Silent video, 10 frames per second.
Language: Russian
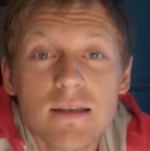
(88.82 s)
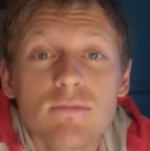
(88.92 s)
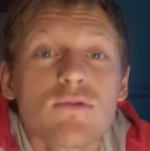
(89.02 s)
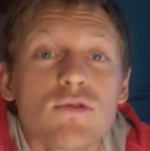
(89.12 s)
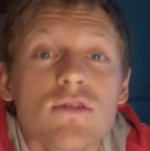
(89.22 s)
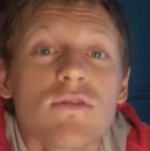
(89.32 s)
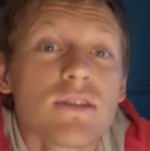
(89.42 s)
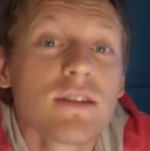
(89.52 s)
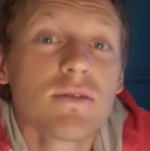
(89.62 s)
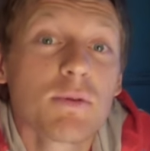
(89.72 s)
ему нужно
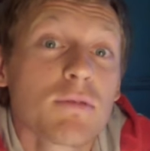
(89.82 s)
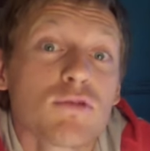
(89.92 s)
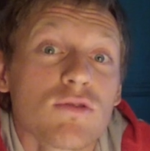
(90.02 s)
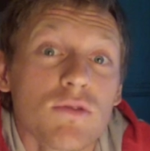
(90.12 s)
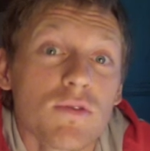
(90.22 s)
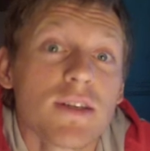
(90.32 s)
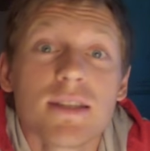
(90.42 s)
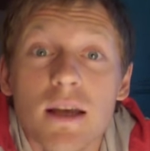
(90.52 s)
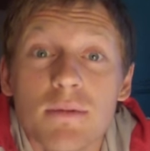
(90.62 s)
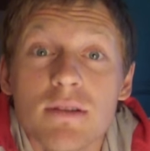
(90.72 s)
выздороветь, потому что у него
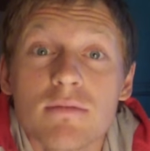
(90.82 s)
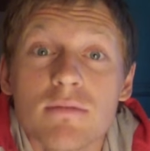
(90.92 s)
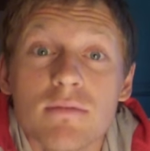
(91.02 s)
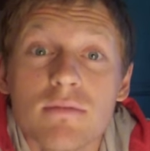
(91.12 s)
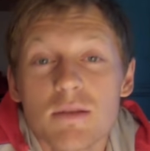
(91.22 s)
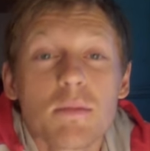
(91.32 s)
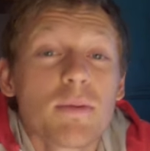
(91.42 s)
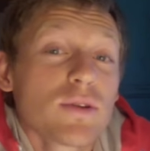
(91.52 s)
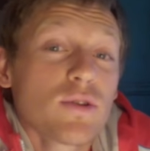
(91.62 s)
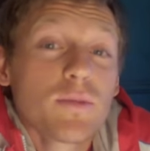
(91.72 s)
экзамен – Самый
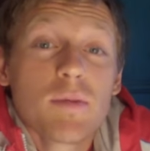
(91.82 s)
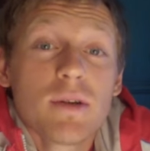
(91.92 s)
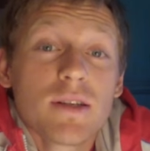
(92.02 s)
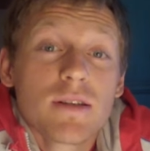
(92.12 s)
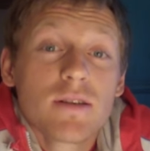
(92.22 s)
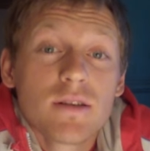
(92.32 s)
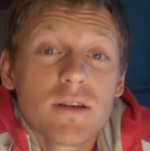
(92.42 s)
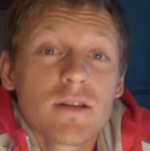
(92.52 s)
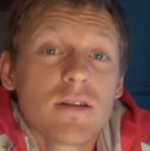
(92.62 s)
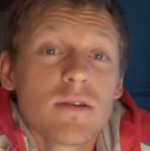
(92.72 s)
простой библейский
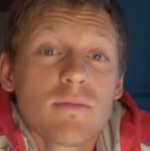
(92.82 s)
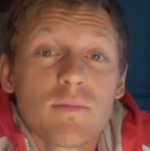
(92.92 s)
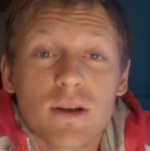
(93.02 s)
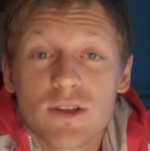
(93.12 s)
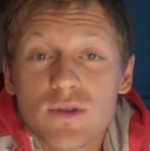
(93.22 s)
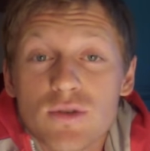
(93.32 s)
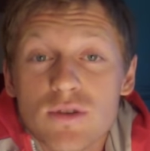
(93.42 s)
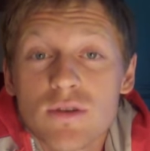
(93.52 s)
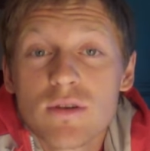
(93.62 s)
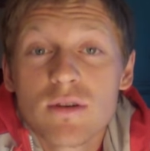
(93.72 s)
стих ты
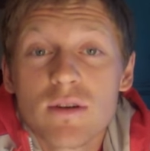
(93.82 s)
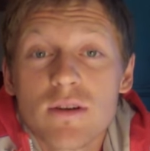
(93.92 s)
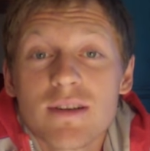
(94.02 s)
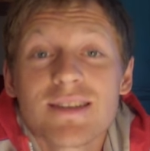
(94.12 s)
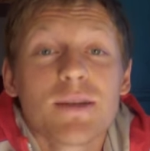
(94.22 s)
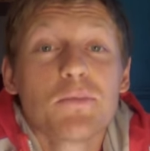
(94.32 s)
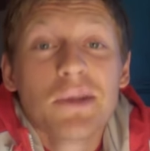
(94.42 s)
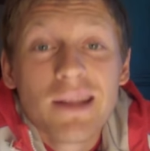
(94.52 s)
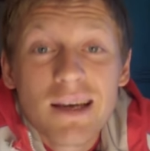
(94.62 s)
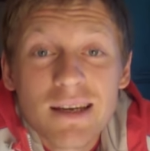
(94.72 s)
прочтешь,
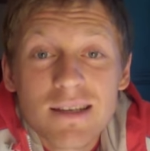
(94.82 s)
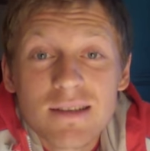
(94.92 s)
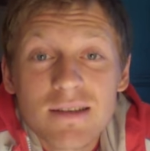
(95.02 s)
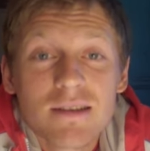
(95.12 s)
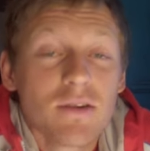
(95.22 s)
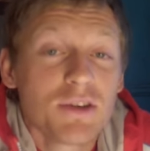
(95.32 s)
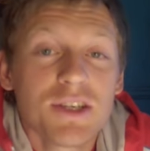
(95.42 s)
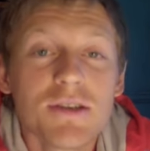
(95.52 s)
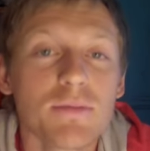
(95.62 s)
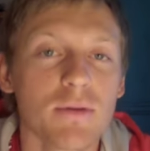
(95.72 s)
запинаясь, и
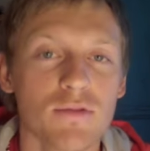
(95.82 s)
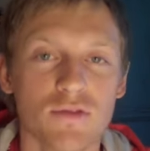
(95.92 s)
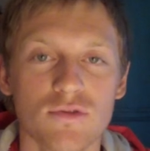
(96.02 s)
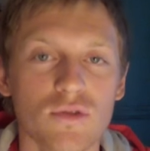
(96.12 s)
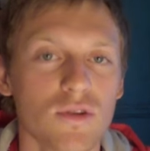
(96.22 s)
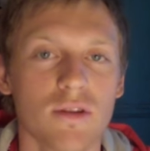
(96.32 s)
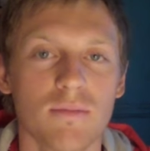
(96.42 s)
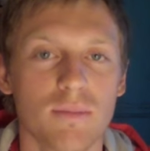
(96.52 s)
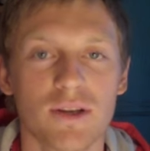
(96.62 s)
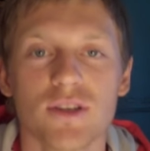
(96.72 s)
вообще не поймешь, что ты
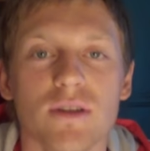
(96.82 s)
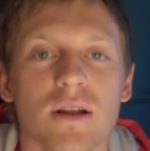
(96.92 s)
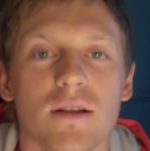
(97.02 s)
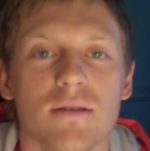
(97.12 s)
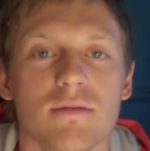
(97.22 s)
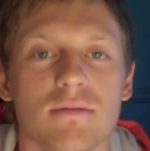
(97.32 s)
там прочитал.